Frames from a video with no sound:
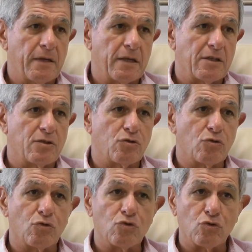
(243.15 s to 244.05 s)
Et
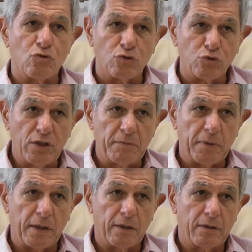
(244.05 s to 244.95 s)
ce que je ne souhaite
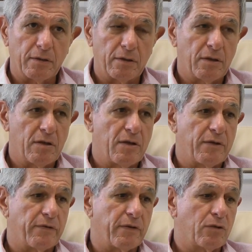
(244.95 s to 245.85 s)
pas,
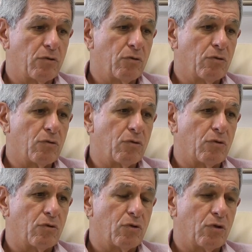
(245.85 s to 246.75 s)
c'est que
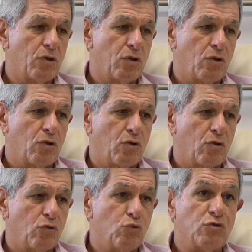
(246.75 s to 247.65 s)

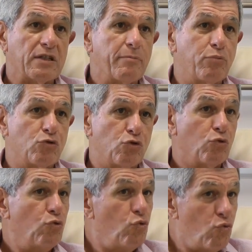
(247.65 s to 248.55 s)
nous
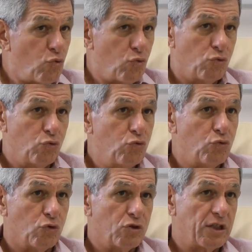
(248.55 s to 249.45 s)
imposions, nous,
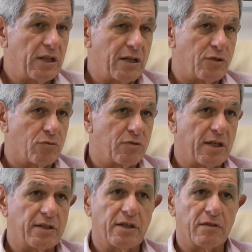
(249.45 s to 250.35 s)
nous, notre génération,
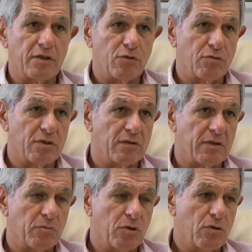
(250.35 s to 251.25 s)
celle qui a vécu les
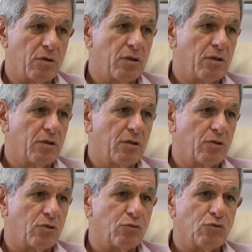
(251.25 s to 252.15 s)
événements,
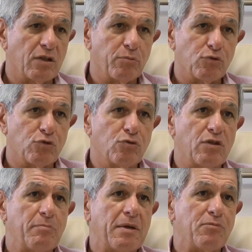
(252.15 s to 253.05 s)
que nous imposions
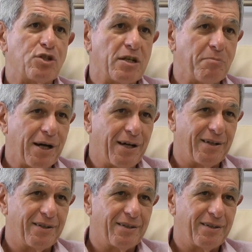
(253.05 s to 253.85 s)
les mêmes schémas